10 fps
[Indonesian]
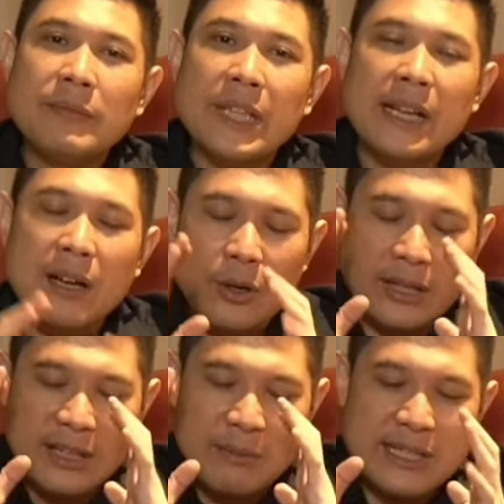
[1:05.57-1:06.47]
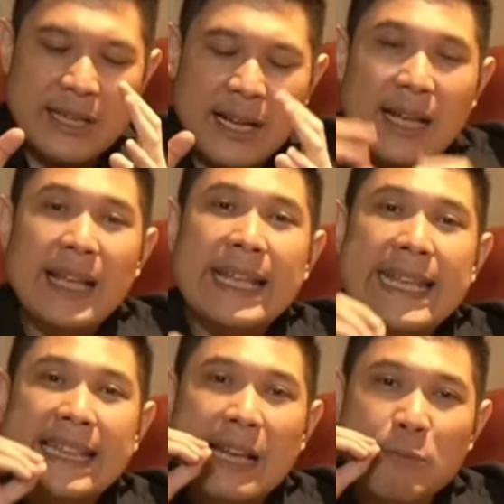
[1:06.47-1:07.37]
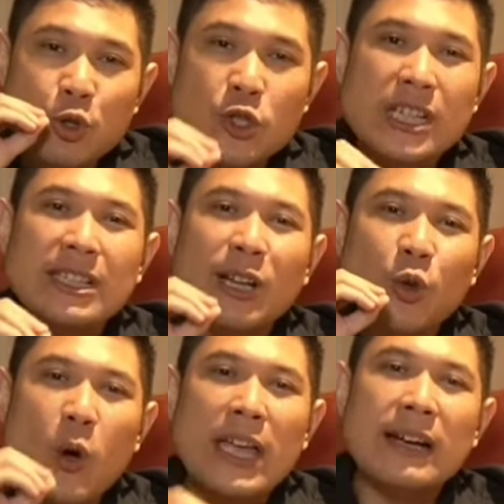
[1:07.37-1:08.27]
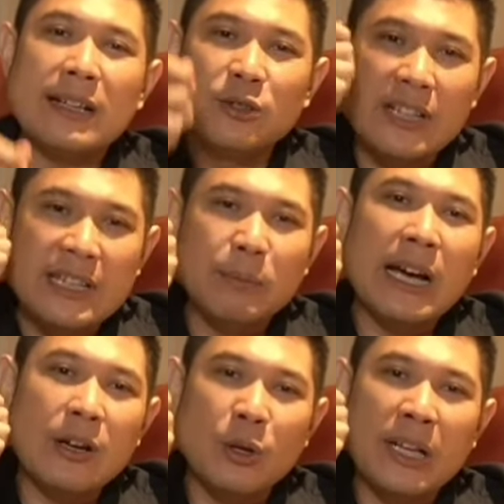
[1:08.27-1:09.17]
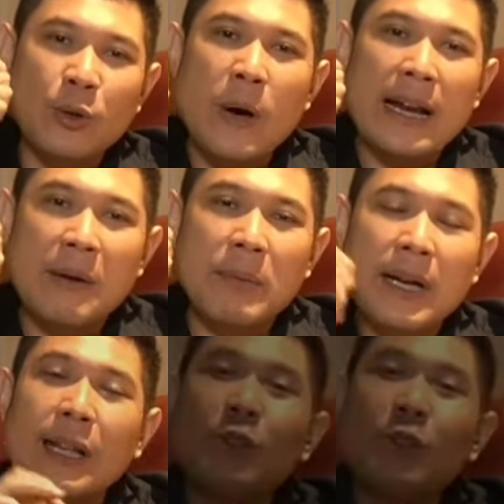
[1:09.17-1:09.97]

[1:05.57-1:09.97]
Jadi kalau kita bicara kitab suci tertua yang langsung diciptakan oleh Tuhan apa? Ya